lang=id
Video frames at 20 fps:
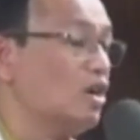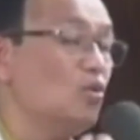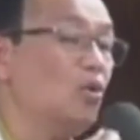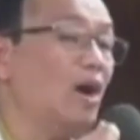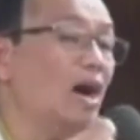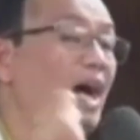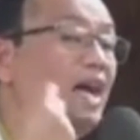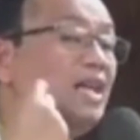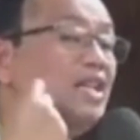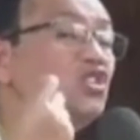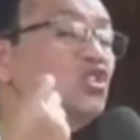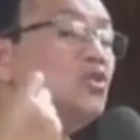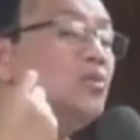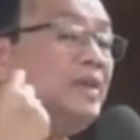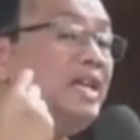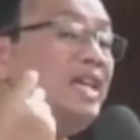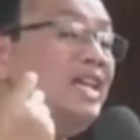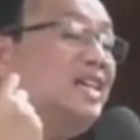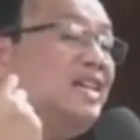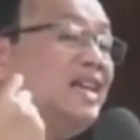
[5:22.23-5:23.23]
wa
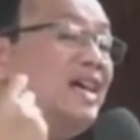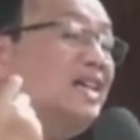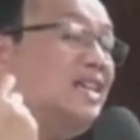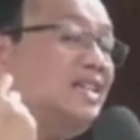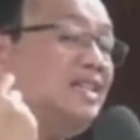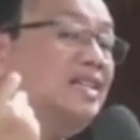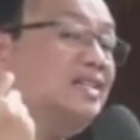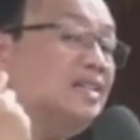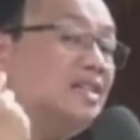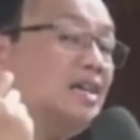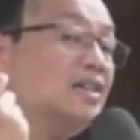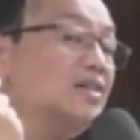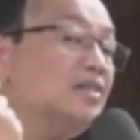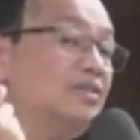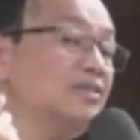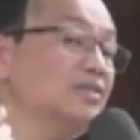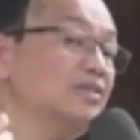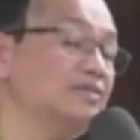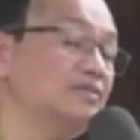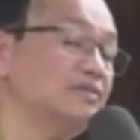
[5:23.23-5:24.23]
antum hina idin
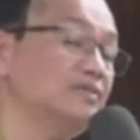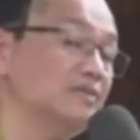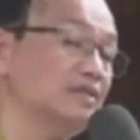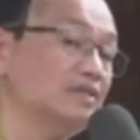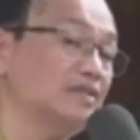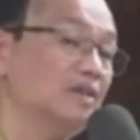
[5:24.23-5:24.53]
tangdurun